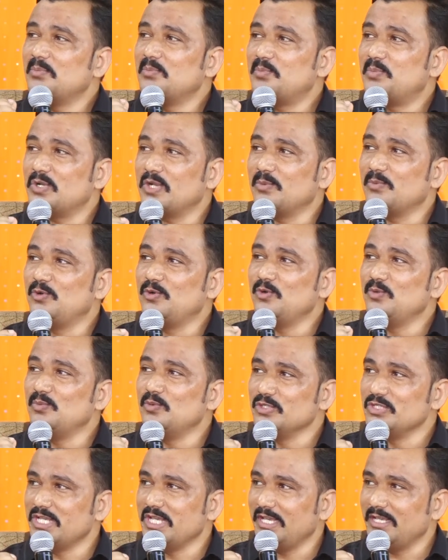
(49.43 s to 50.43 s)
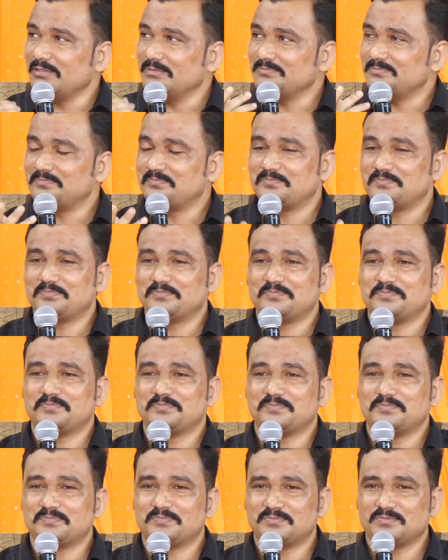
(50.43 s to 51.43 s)
प्रभु मुझे
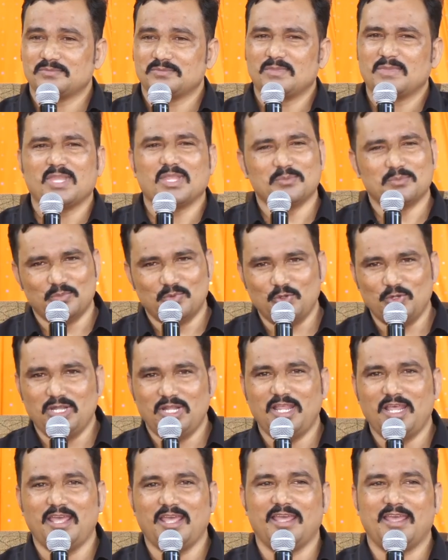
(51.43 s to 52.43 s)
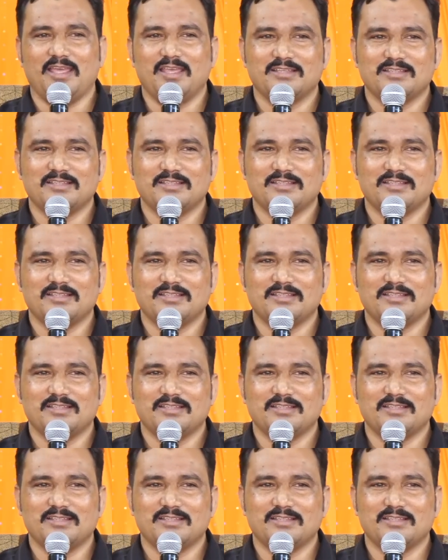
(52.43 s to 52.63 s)
बोलना है